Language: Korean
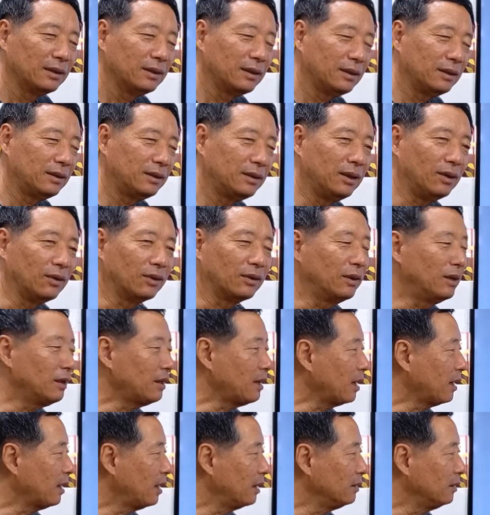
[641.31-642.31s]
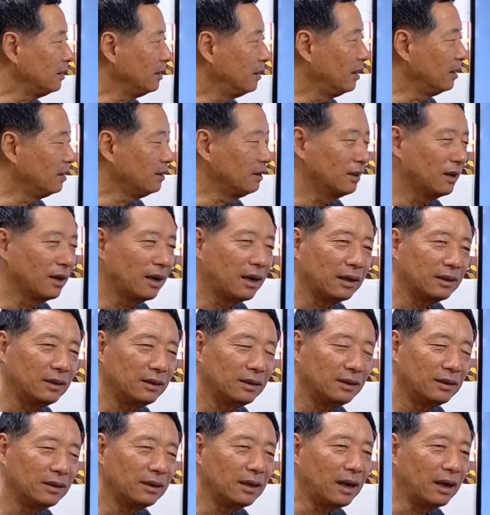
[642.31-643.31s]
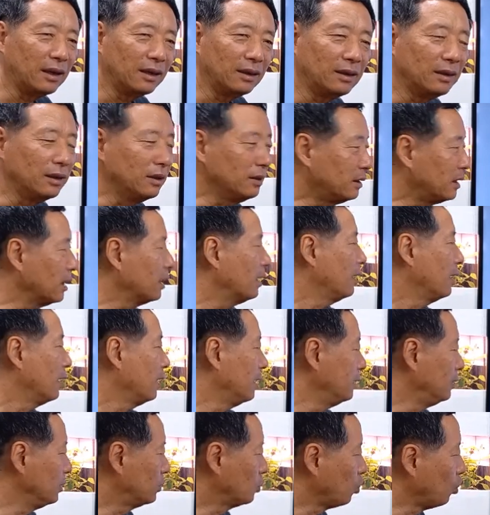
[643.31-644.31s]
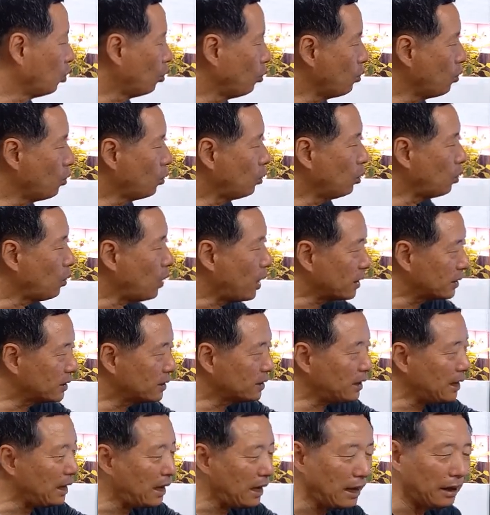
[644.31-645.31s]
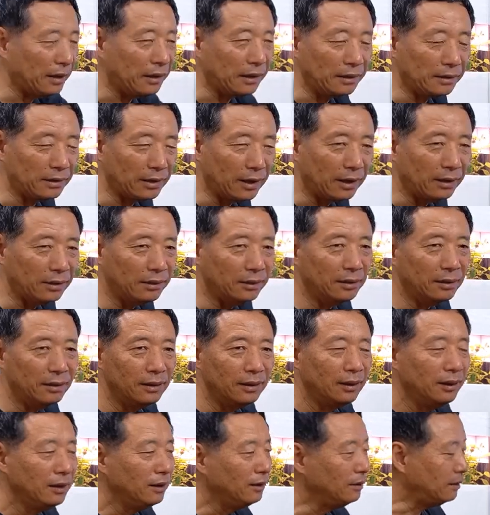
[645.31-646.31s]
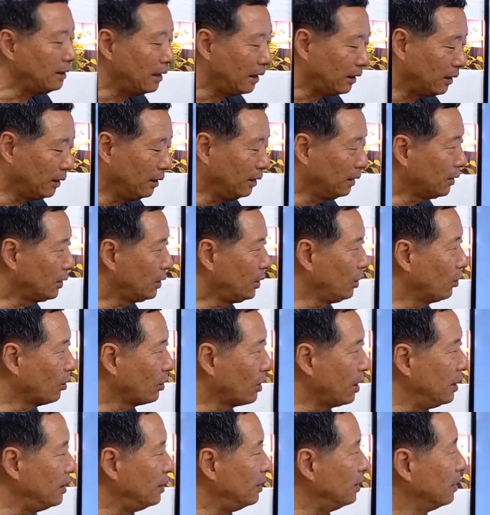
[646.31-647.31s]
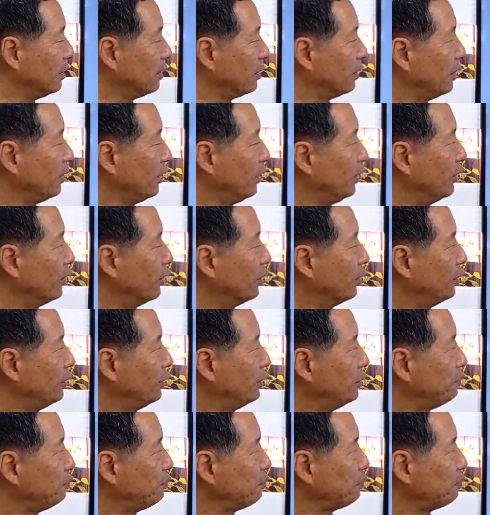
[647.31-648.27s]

글쎄요. 그렇게까지 된 것 같지는 않은데 어쨌거나 이 소목을 확실히 해야 된다는 얘기는 기록에 있는 거예요.